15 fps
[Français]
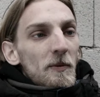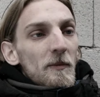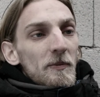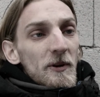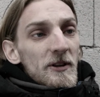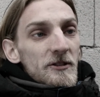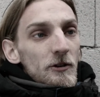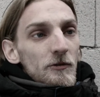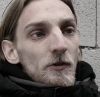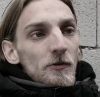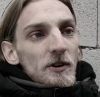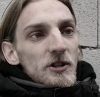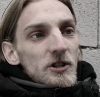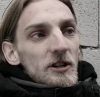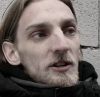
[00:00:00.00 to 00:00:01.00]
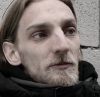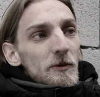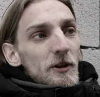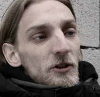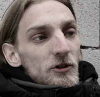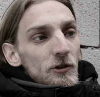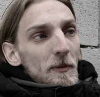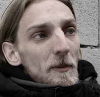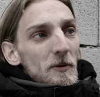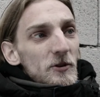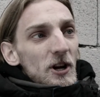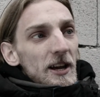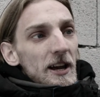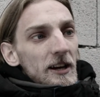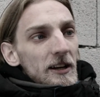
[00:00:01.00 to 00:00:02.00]
Prenez ce que vous voulez, j'ai mon argent dans ma poche
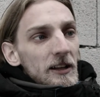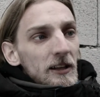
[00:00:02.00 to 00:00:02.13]
arrière.